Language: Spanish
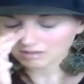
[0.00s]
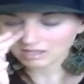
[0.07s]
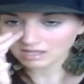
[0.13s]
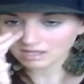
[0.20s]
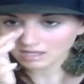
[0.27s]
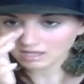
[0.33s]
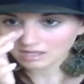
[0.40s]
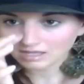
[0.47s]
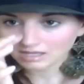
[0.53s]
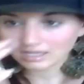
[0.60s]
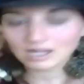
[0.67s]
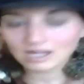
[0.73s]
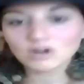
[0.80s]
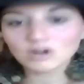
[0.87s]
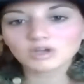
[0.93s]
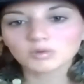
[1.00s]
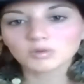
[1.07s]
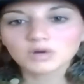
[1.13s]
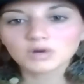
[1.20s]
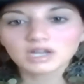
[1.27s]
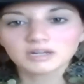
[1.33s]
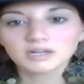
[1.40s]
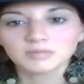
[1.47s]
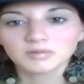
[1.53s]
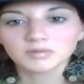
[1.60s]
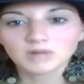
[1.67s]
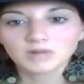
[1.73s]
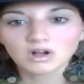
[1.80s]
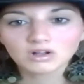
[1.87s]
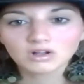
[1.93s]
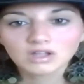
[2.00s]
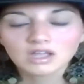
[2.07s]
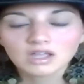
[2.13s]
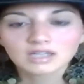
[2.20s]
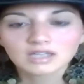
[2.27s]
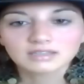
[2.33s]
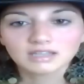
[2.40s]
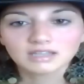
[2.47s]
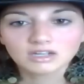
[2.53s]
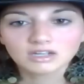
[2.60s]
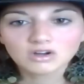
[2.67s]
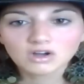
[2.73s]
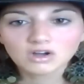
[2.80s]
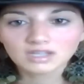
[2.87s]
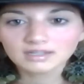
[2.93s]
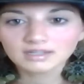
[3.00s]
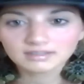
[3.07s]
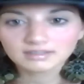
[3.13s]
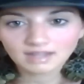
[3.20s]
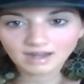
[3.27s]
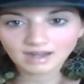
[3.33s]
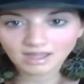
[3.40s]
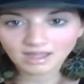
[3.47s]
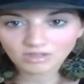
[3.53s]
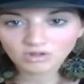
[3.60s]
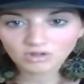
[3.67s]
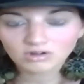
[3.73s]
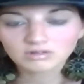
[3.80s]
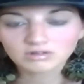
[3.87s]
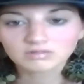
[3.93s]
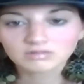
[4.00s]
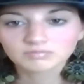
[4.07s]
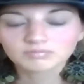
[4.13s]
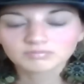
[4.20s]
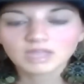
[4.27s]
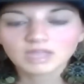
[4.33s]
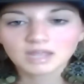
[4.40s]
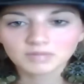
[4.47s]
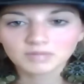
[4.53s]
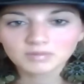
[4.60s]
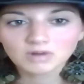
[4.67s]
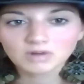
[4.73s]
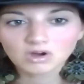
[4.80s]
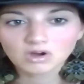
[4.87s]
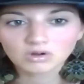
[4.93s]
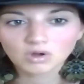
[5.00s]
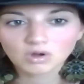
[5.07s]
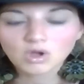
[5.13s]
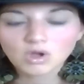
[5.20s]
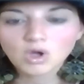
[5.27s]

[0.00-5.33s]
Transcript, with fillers: eh, qué es lo que buscan en mi blog, tengo instalado en mi blog